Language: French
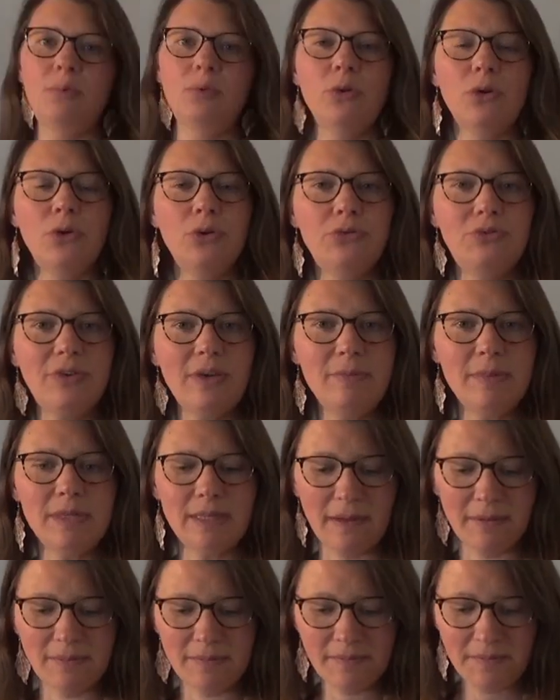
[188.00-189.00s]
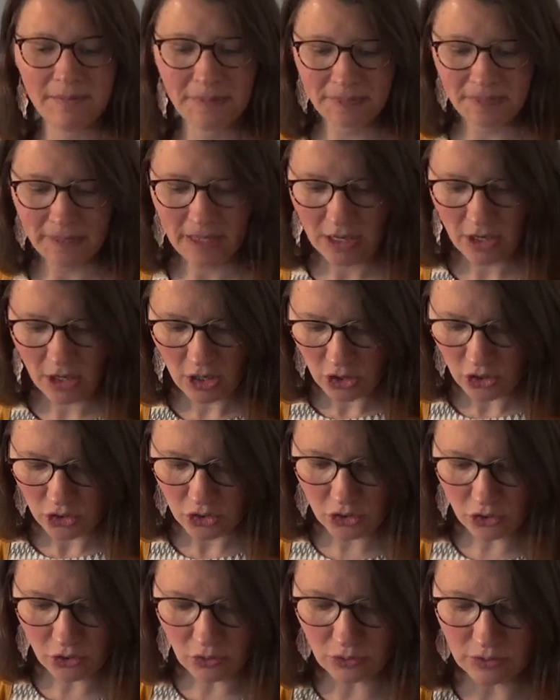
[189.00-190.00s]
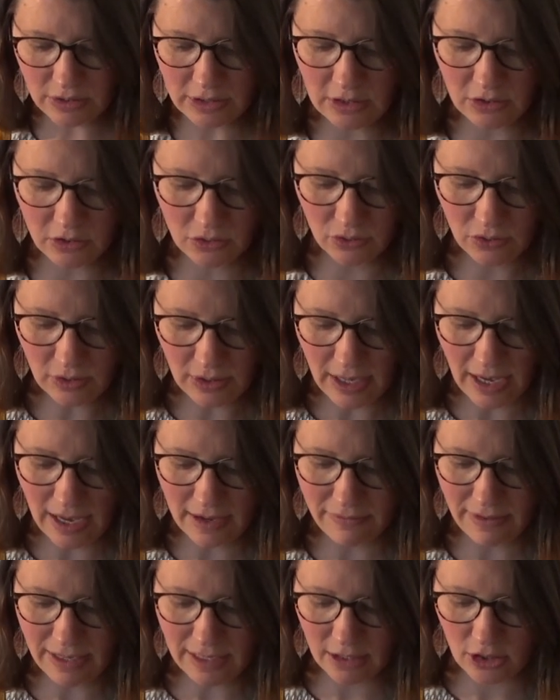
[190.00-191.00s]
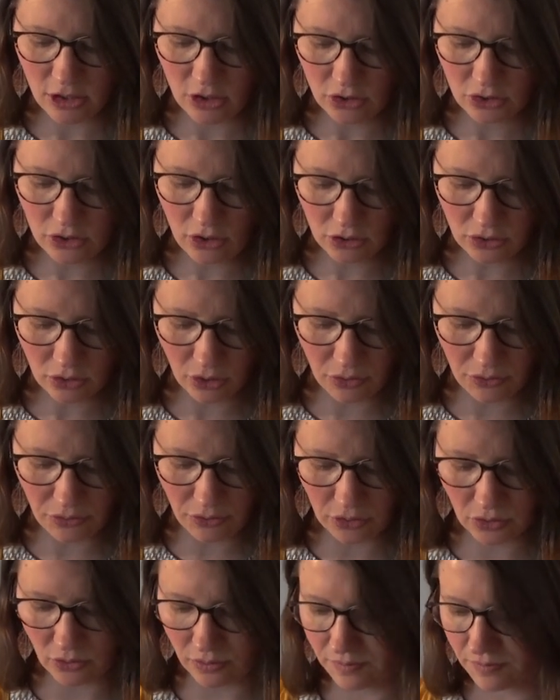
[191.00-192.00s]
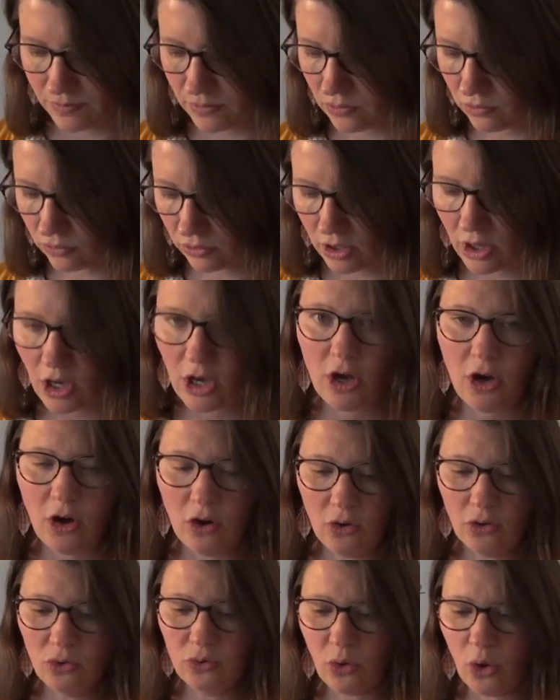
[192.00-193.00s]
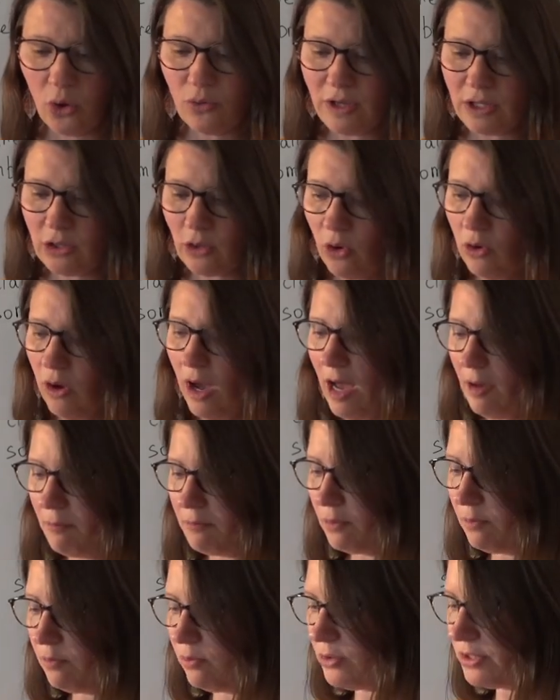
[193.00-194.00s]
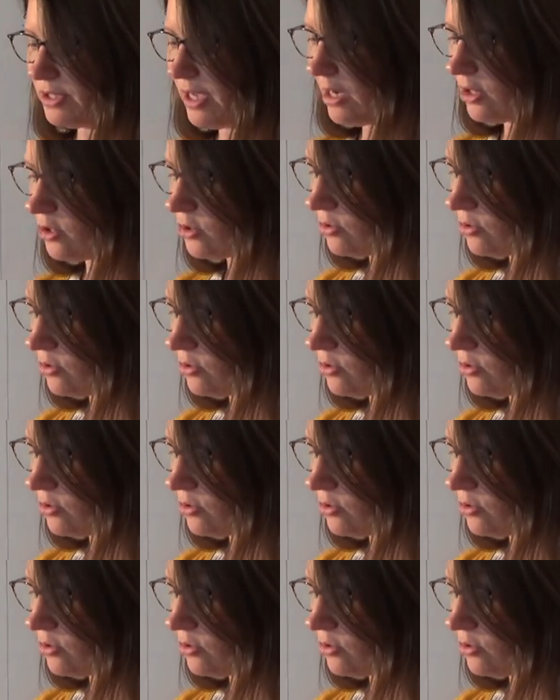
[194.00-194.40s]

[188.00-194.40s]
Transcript: pour le féminin. Je continue avec d'autres photos. Donc, nous reviendrons un peu plus tard